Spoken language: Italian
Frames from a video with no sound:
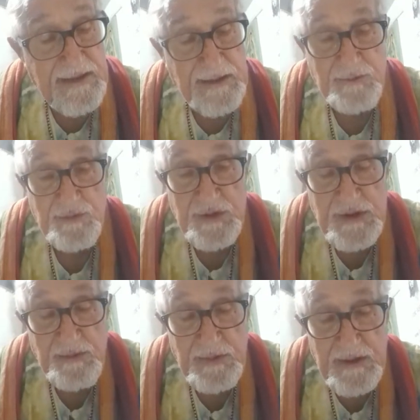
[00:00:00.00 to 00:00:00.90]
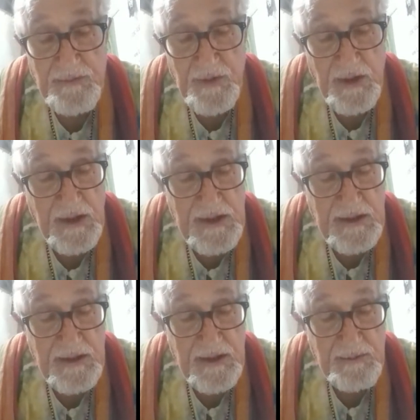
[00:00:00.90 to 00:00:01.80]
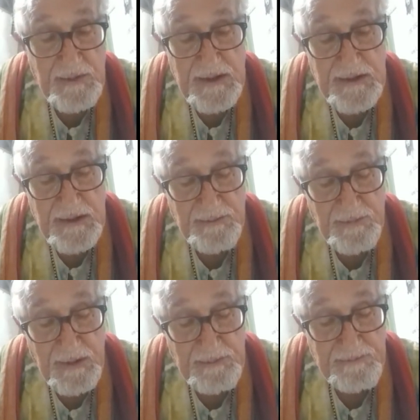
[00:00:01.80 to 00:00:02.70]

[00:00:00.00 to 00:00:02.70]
e tutti si mettevano a ridere, ma dice, pa-